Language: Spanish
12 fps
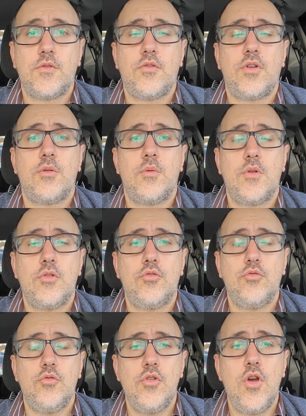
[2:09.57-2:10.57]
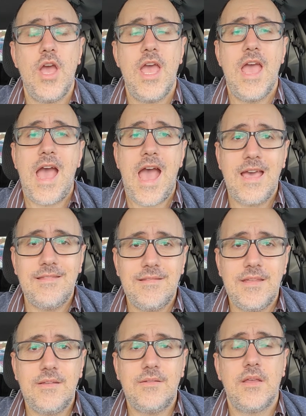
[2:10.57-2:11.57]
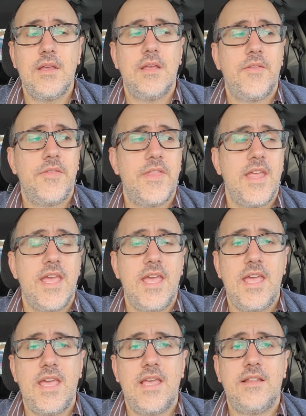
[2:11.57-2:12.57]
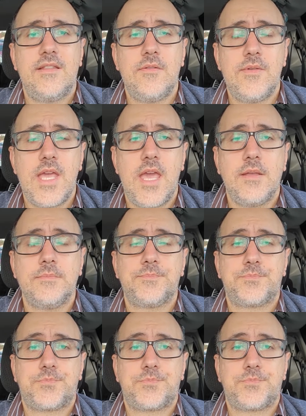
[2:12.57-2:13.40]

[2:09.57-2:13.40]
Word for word: Esos son recuerdos tuyos antes del el TVA.